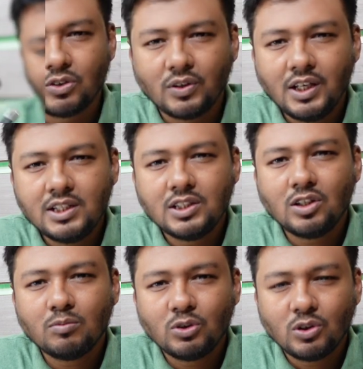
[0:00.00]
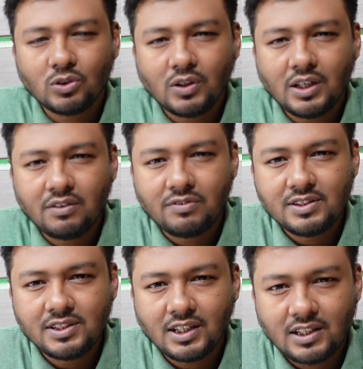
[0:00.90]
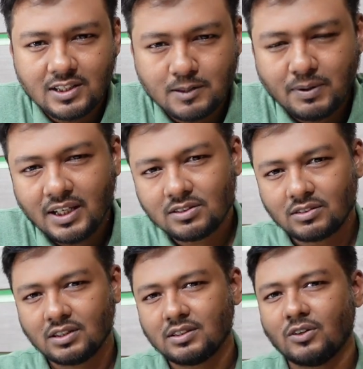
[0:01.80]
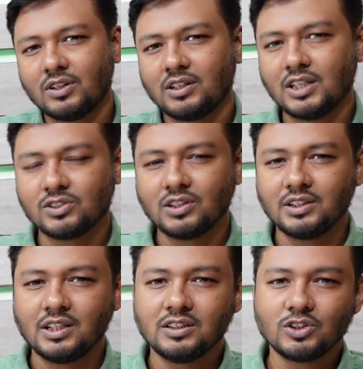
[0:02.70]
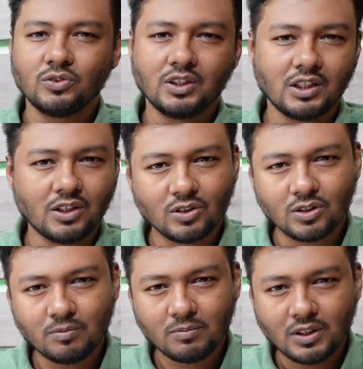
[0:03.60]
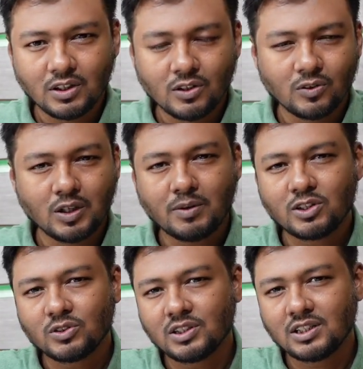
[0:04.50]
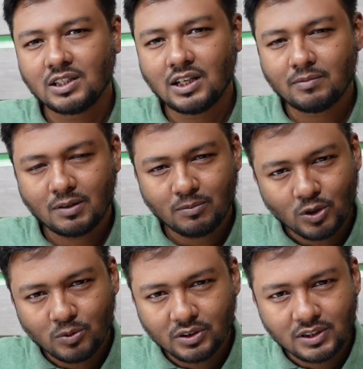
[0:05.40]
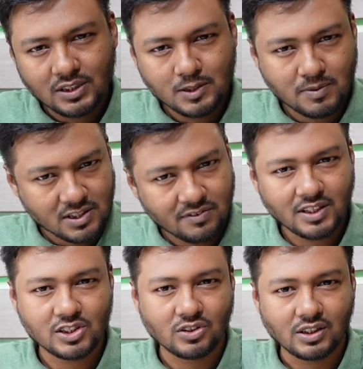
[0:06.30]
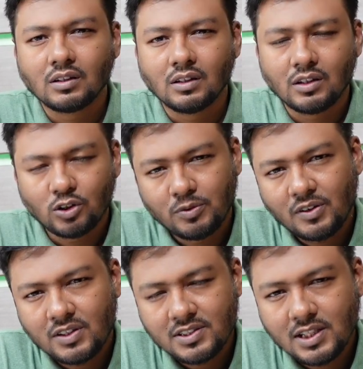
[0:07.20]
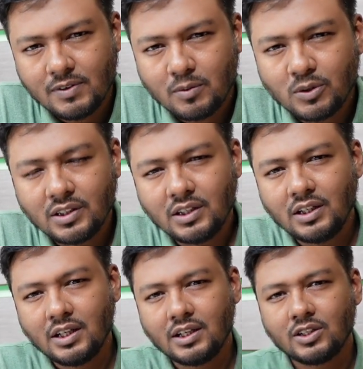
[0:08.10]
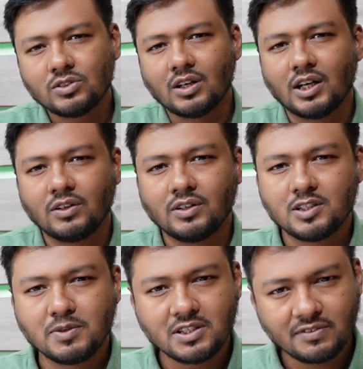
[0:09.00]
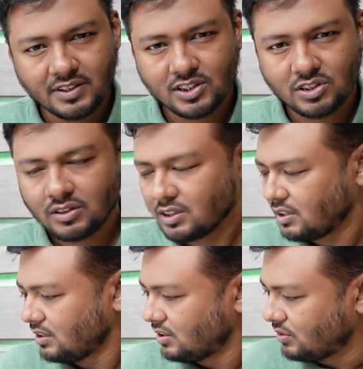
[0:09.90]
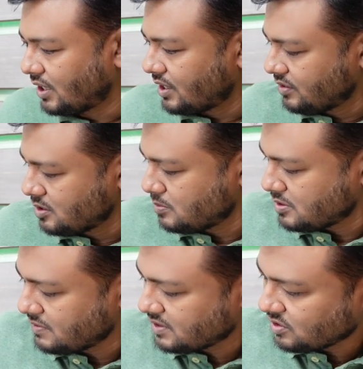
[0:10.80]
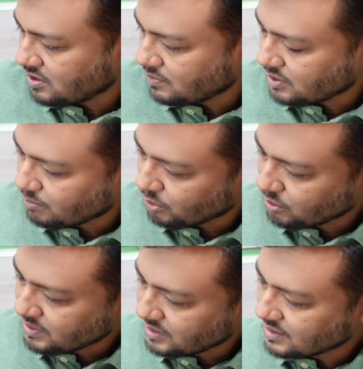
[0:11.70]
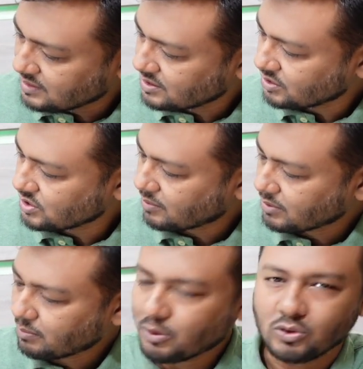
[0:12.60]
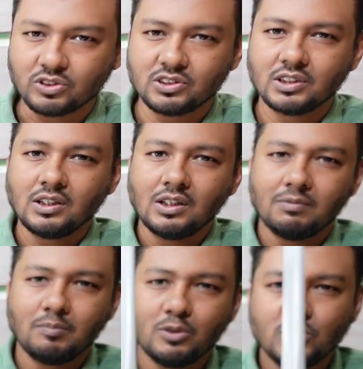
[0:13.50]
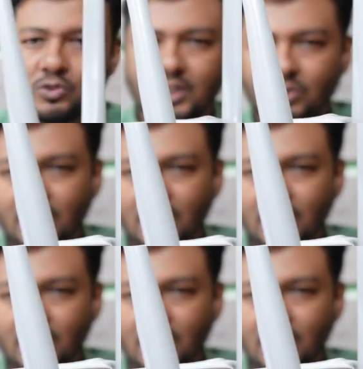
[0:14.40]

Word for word: তো এই ছিল মূলত এর ফিজিক্যাল এক্সপেক্টস অর্থাৎ রাউটারটি আসলে দেখতে শুনতে কীরকম তো এবার চলে যাই আমরা পরবর্তী স্পেসিফিকেশনে তো ভিউয়ার্স এবার বলে দিই এর কিছু হার্ডওয়্যার স্পেসিফিকেশন তো হার্ডওয়্যার স্পেসিফিকেশনের মধ্যে প্রথমে যেটা আছে সেটা হচ্ছে আপনার পোর্টস পোর্টসগুলো একটু